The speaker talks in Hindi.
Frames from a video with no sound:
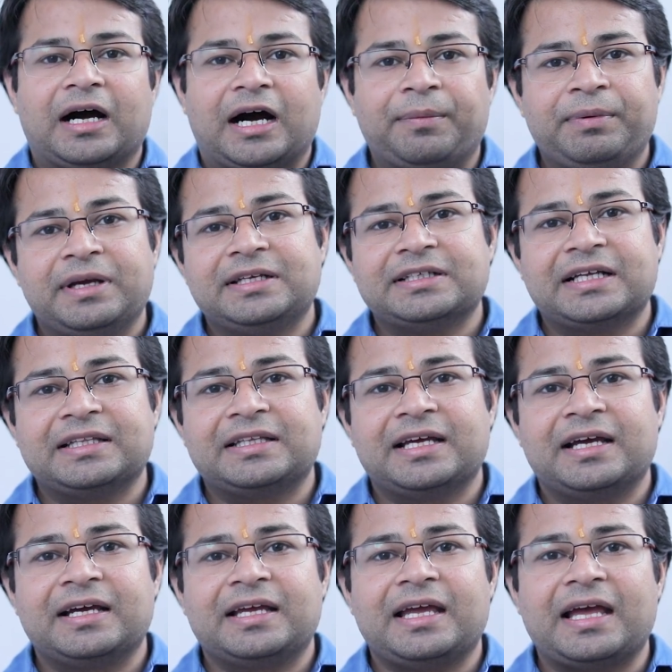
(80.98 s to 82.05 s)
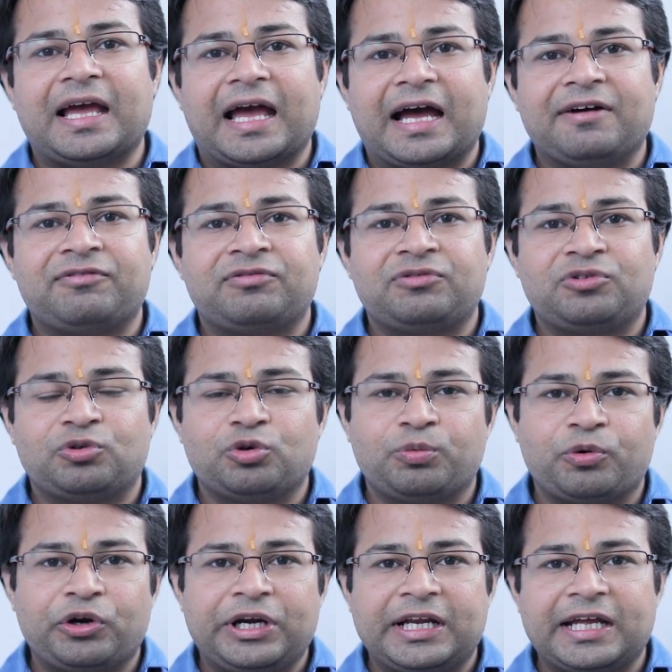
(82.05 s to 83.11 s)
अब ये जानते हैं कि एफ़ टू
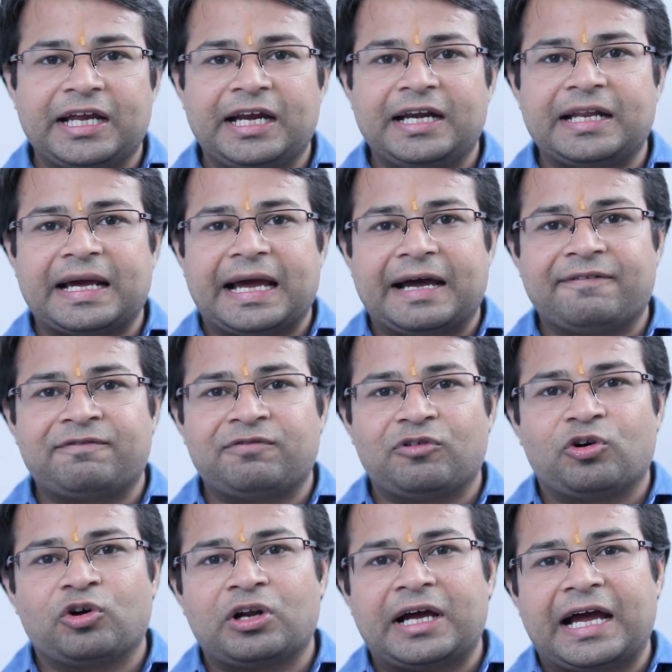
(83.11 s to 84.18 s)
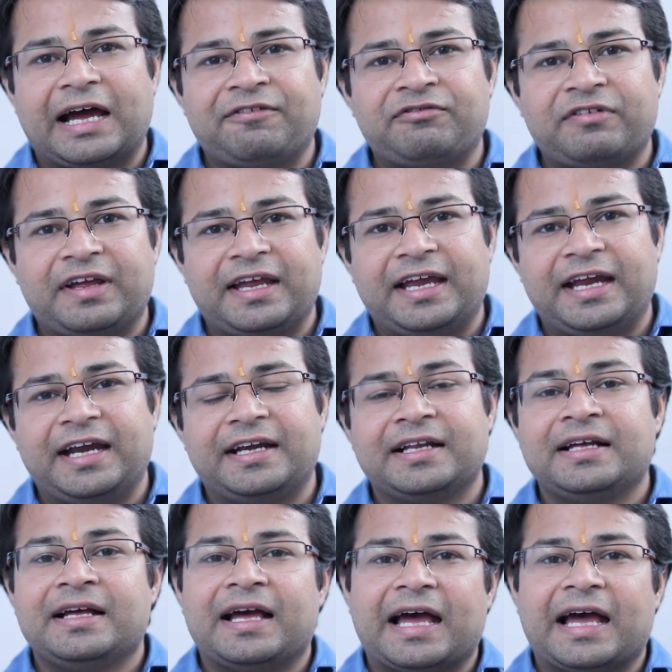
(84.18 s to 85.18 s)
पॉइंट एट एफ़ फोर एफ़ एट